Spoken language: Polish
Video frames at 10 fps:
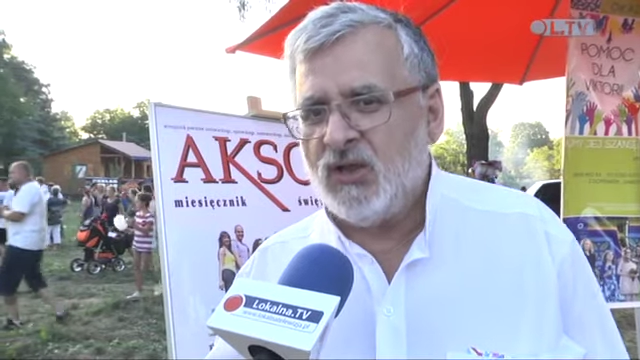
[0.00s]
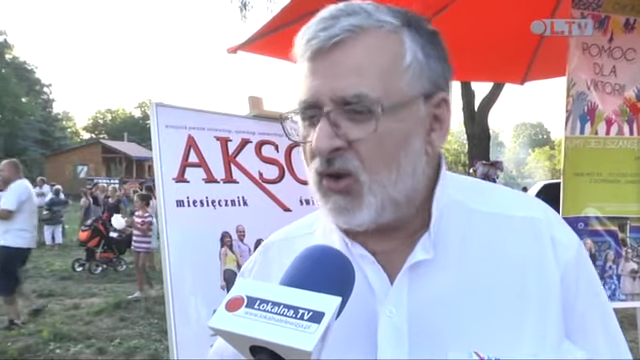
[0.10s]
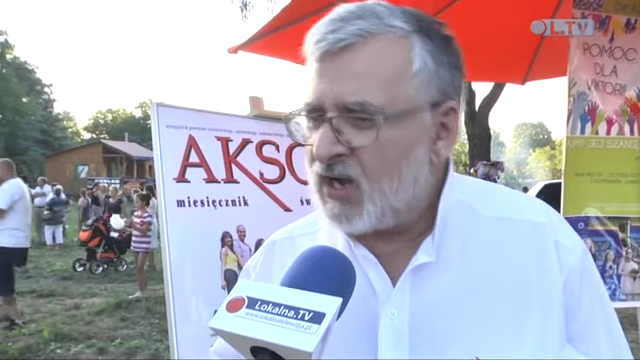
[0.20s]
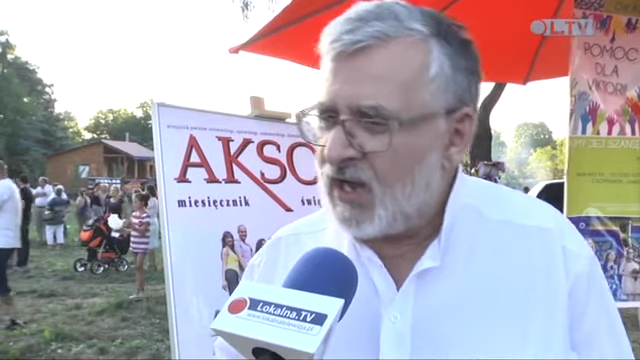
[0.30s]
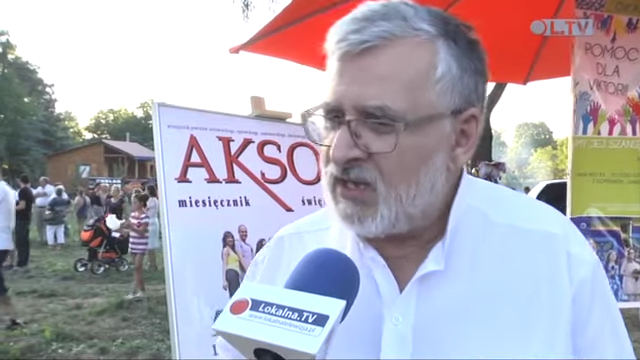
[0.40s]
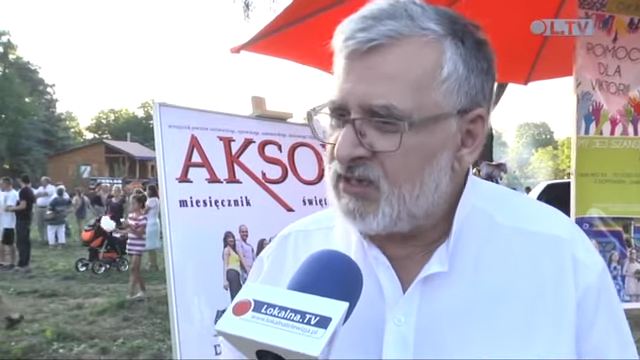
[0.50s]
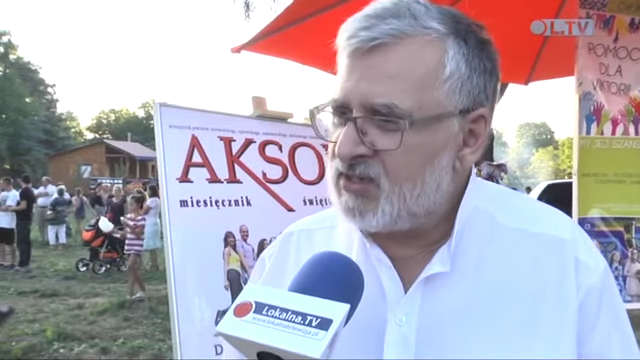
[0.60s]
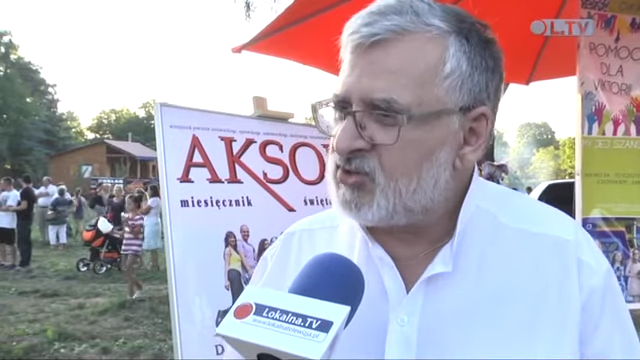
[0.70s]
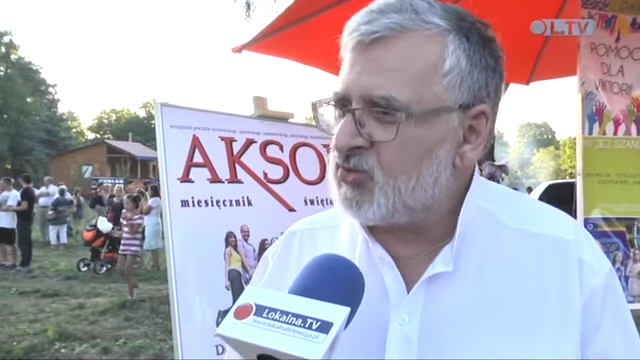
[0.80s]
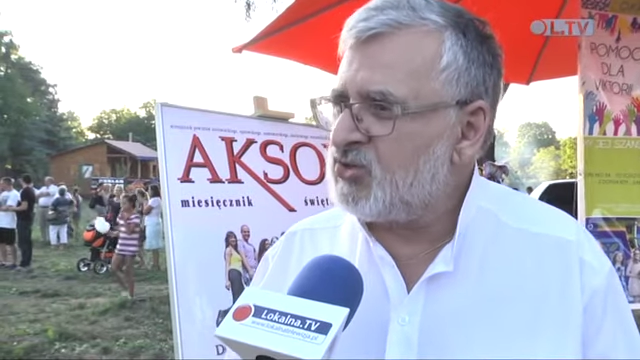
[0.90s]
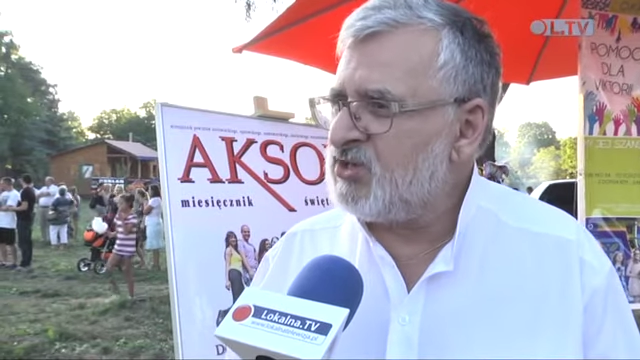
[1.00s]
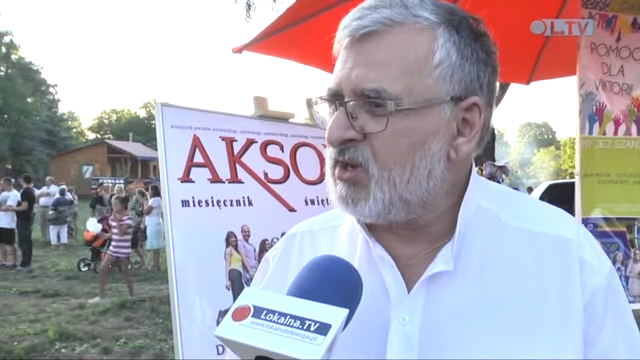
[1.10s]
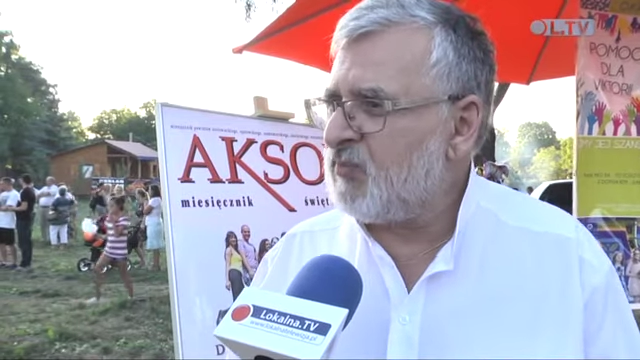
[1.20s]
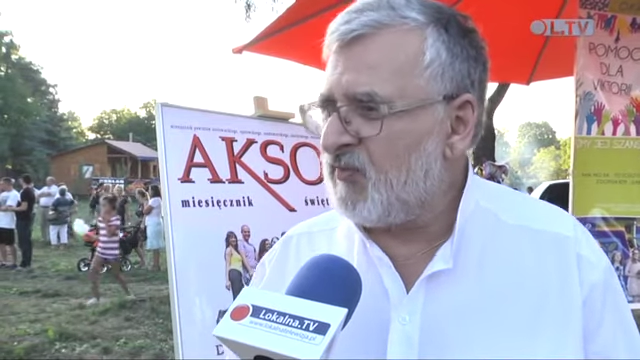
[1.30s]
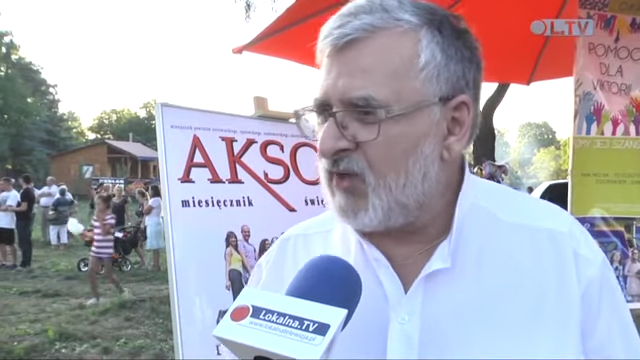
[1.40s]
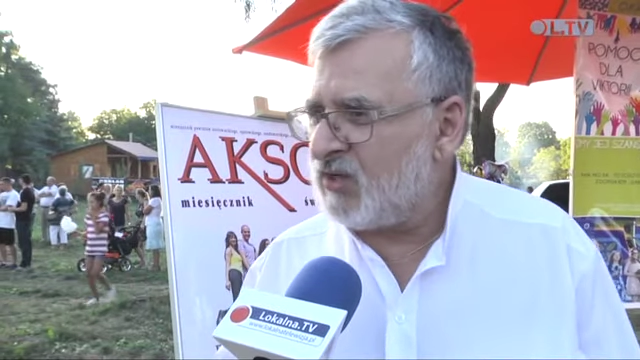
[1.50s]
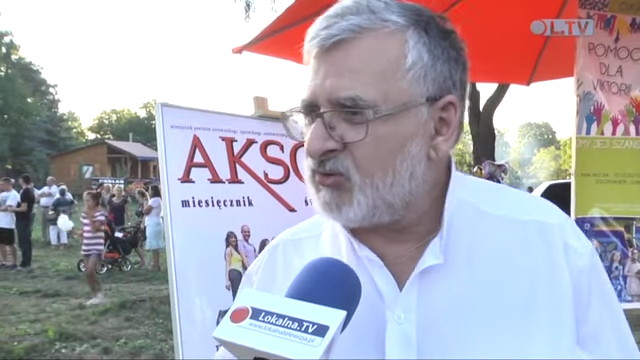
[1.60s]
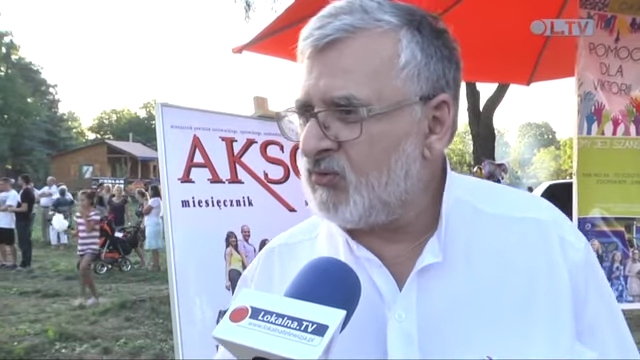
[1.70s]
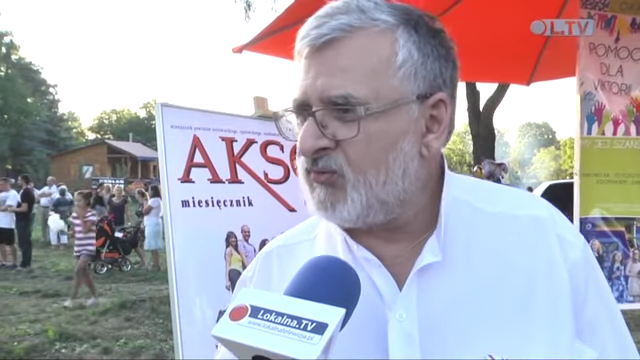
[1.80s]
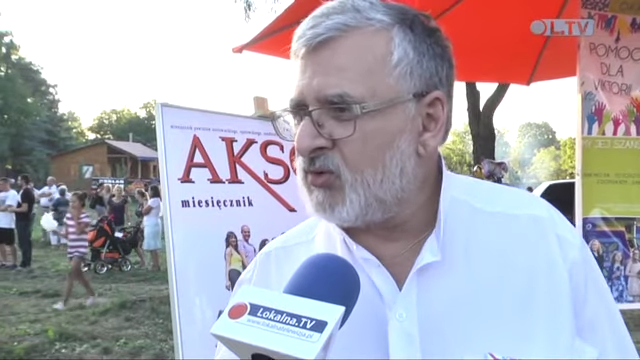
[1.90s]
lokalne z różnych
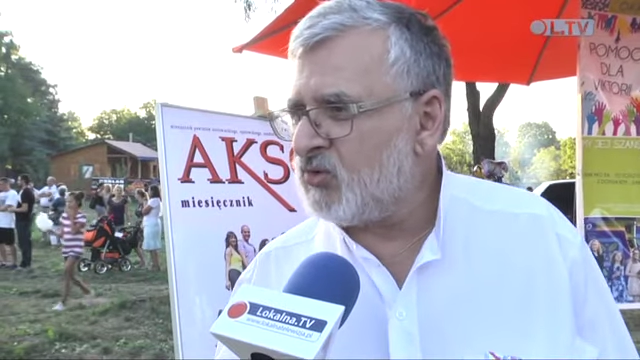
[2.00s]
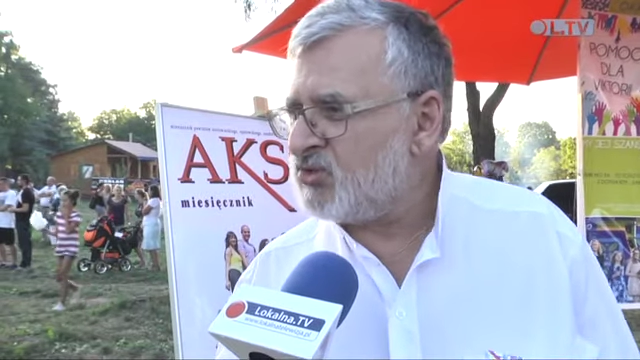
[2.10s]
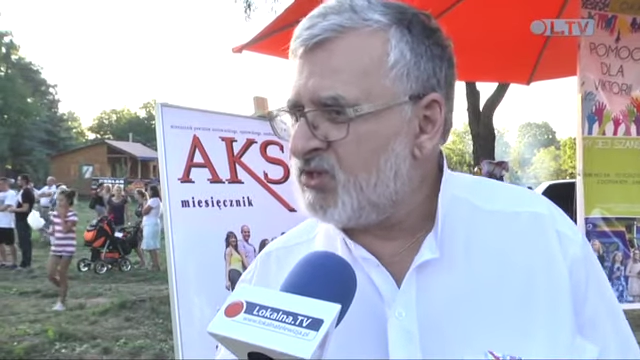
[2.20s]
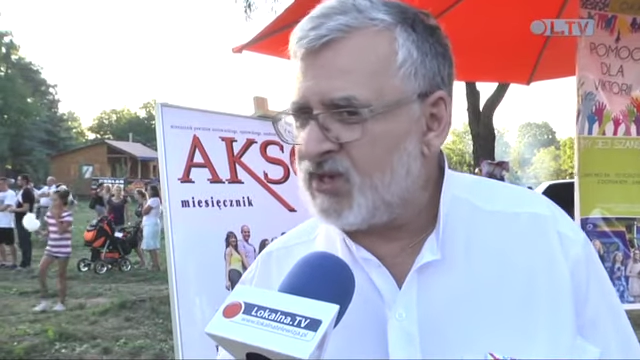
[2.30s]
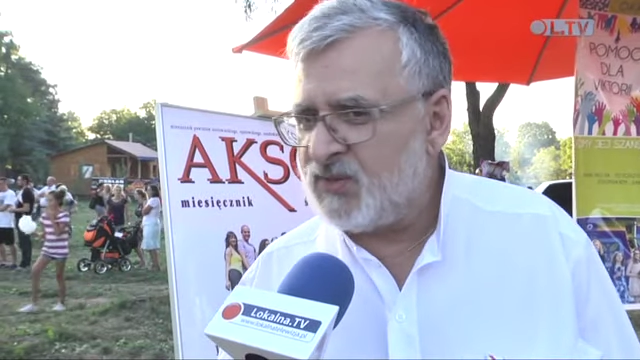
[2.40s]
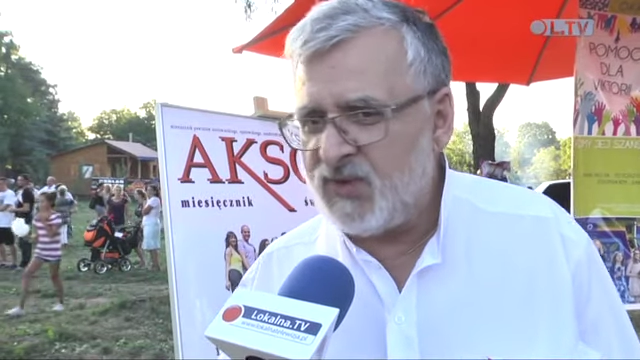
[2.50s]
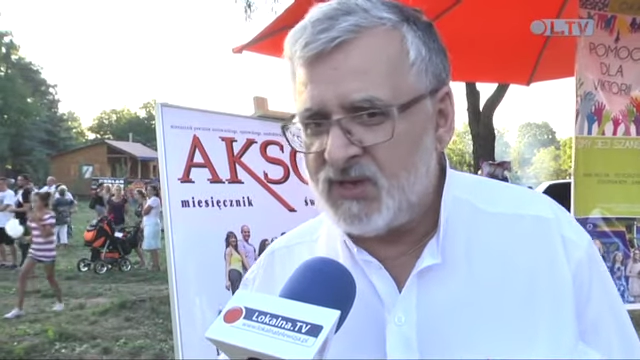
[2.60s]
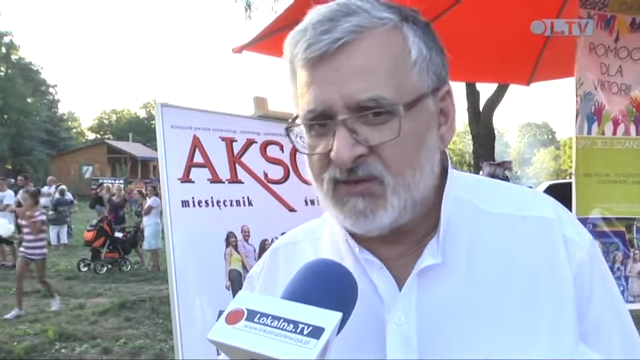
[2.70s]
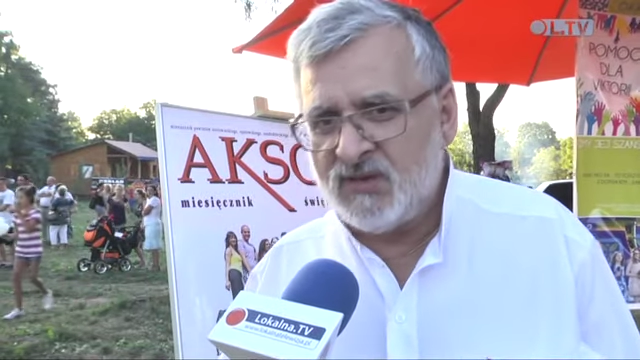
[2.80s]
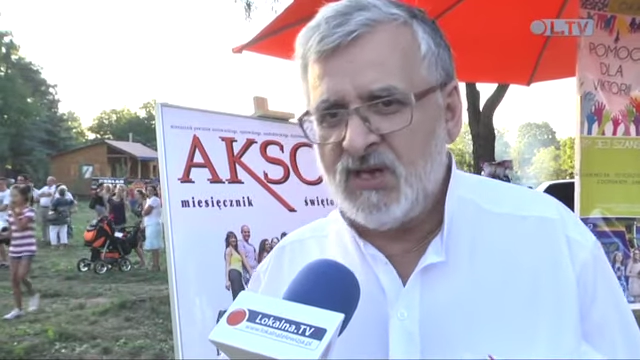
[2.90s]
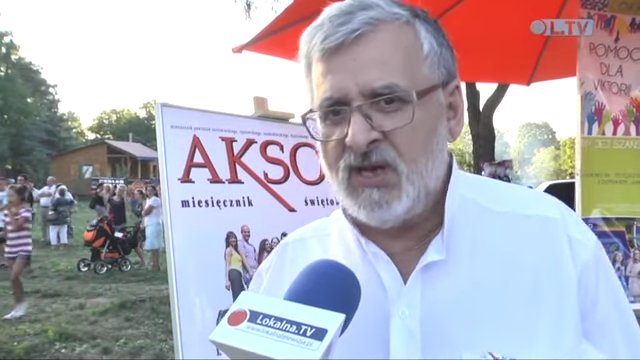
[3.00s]
powiatów, różnych gmin.